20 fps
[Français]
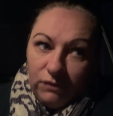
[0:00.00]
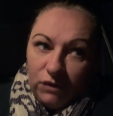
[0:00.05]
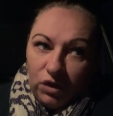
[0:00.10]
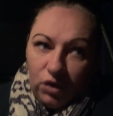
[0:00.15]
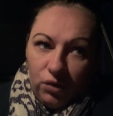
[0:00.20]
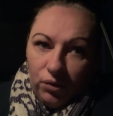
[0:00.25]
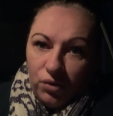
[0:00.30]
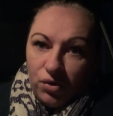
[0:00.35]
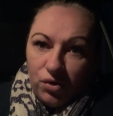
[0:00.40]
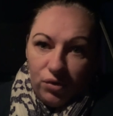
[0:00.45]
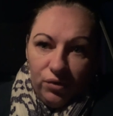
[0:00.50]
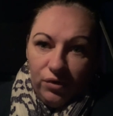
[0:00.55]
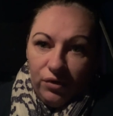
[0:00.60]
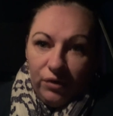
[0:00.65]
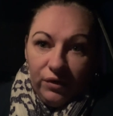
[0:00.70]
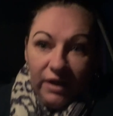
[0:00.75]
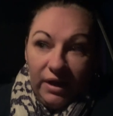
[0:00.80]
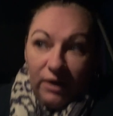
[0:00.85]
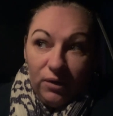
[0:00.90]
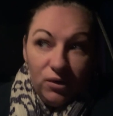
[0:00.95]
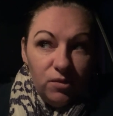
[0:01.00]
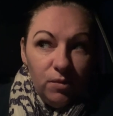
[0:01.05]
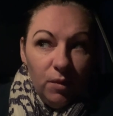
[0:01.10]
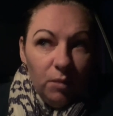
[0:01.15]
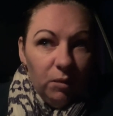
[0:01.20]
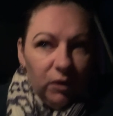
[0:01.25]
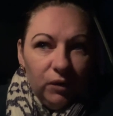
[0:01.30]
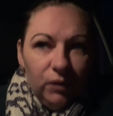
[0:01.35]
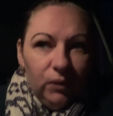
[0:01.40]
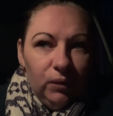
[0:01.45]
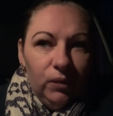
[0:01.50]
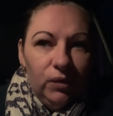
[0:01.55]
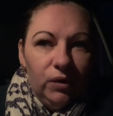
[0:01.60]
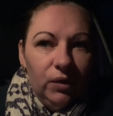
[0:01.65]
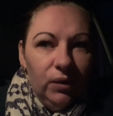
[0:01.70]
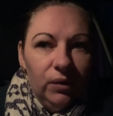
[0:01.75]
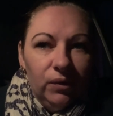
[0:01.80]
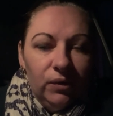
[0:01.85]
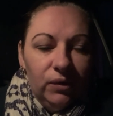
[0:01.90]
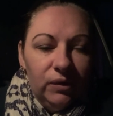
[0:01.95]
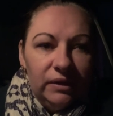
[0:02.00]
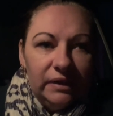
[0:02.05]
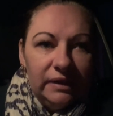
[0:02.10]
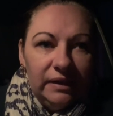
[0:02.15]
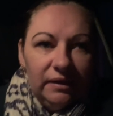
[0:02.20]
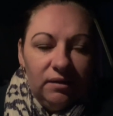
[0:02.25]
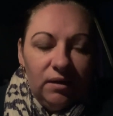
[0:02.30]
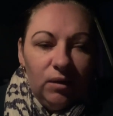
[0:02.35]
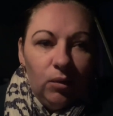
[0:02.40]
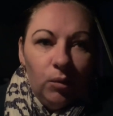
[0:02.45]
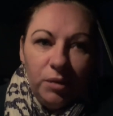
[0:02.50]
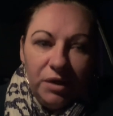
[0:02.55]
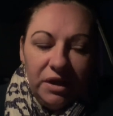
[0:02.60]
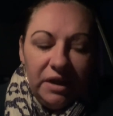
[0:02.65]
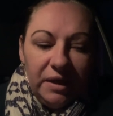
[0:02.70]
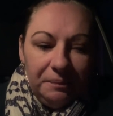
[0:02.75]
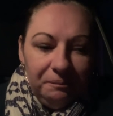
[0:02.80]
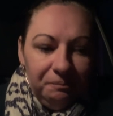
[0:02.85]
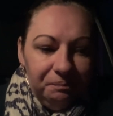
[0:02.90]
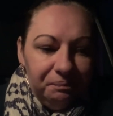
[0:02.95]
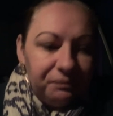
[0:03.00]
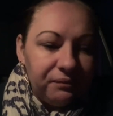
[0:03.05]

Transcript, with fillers: que je n'en ai en ce moment donc c'était compliqué.